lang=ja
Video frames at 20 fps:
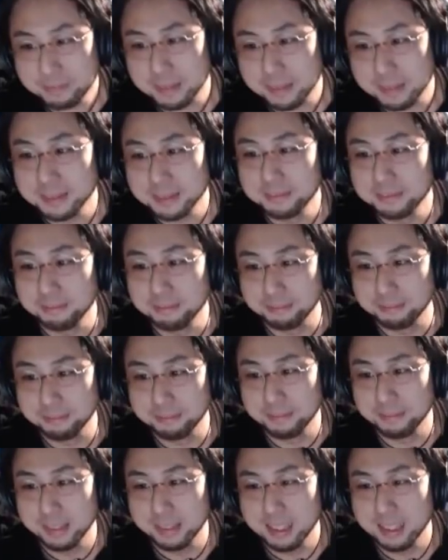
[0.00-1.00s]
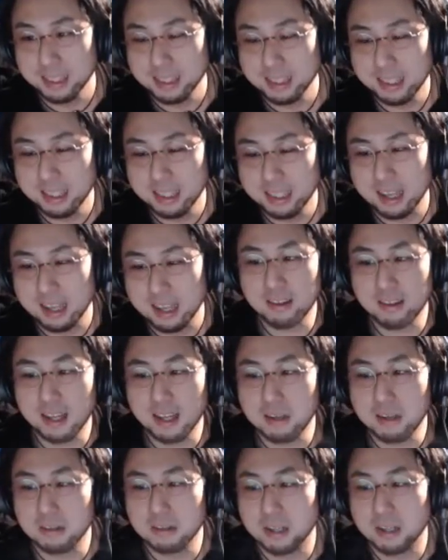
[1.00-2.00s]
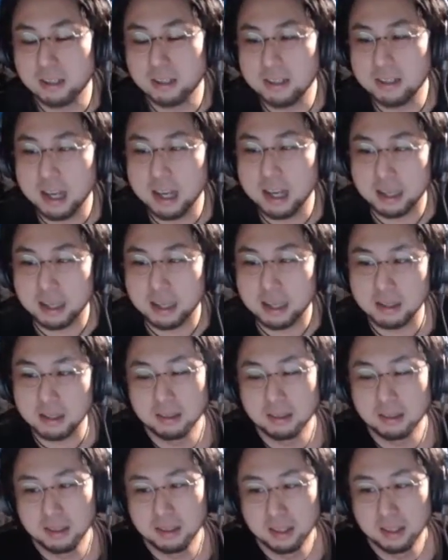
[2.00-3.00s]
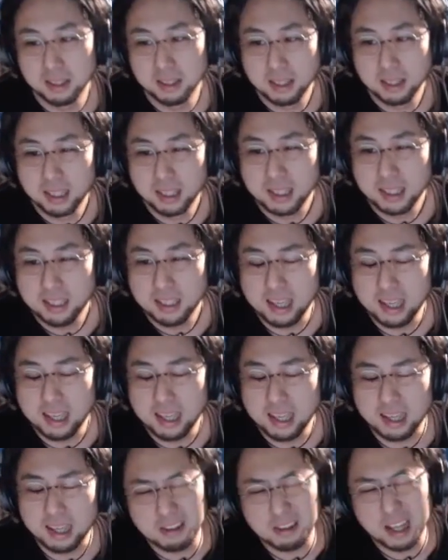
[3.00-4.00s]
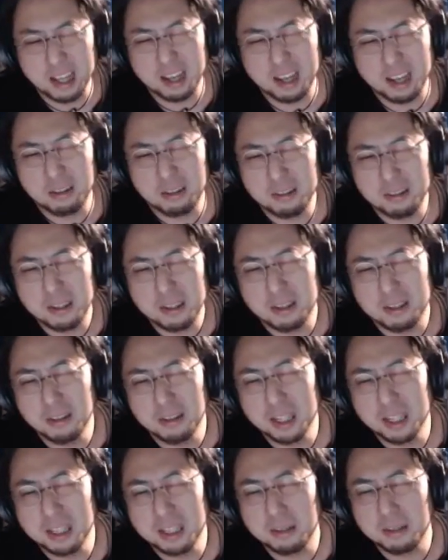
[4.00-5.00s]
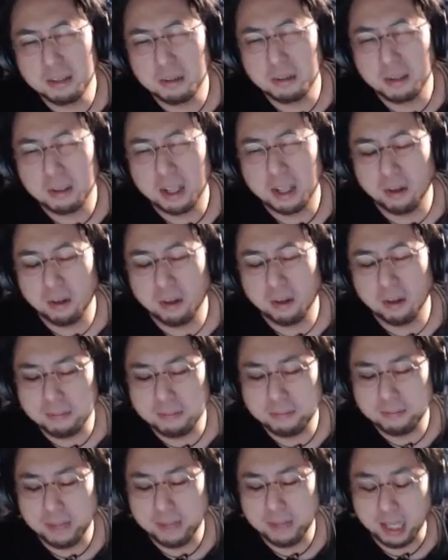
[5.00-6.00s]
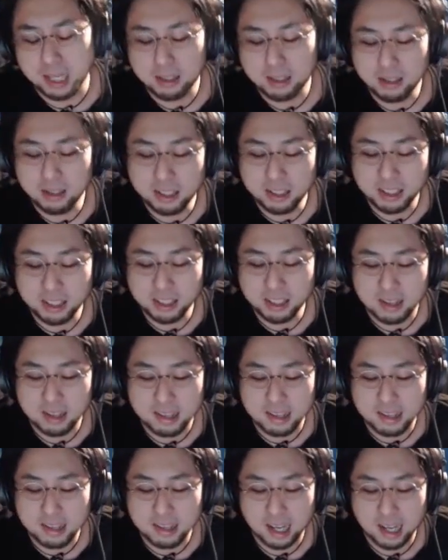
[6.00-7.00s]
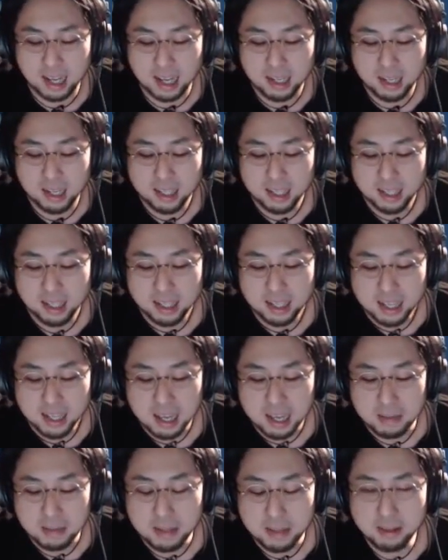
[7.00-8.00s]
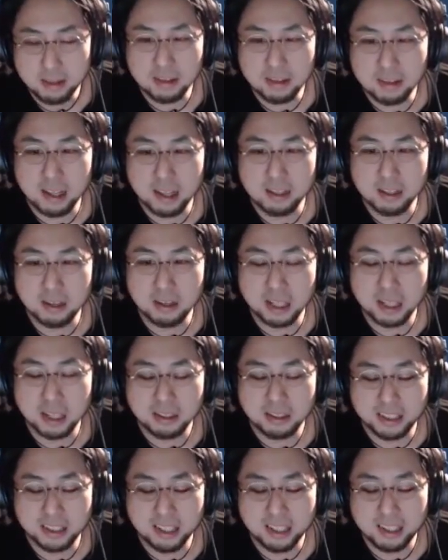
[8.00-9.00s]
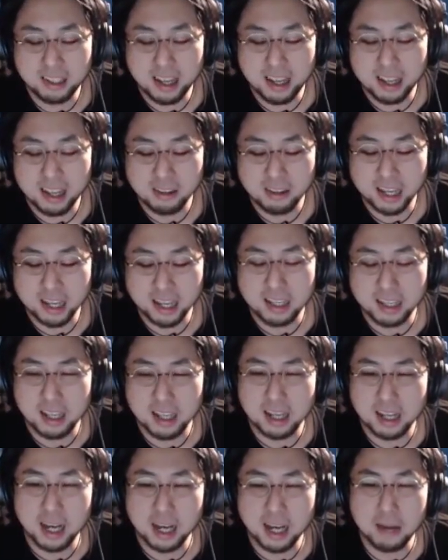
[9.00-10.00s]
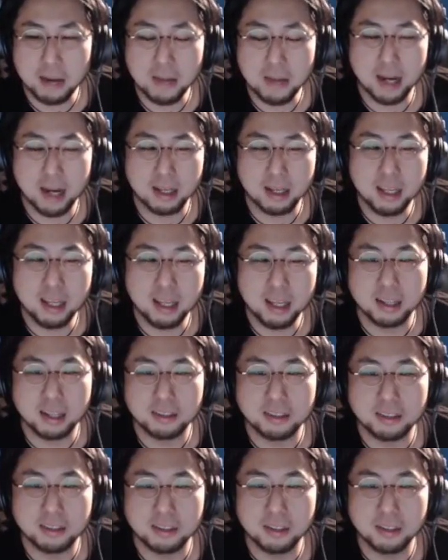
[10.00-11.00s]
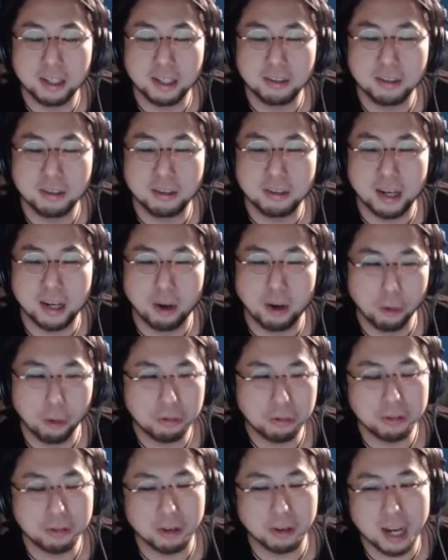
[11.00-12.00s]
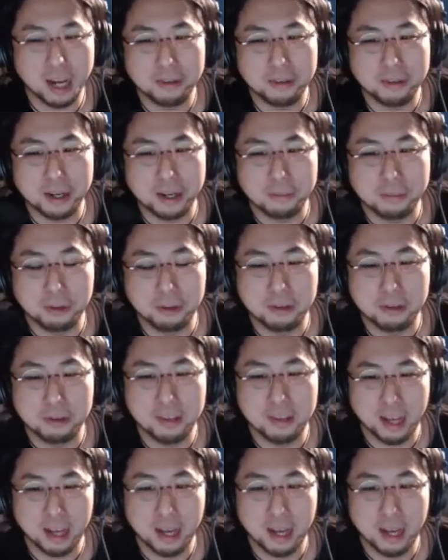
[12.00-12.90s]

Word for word: うん。うん。キャスの台本が臭い。キャスの台本ひどかったもんな。俺、びっくりしたのがさ、エビゾーさんのあの心霊の回にカメラ切れた瞬間とか、オフの会話がもうさ、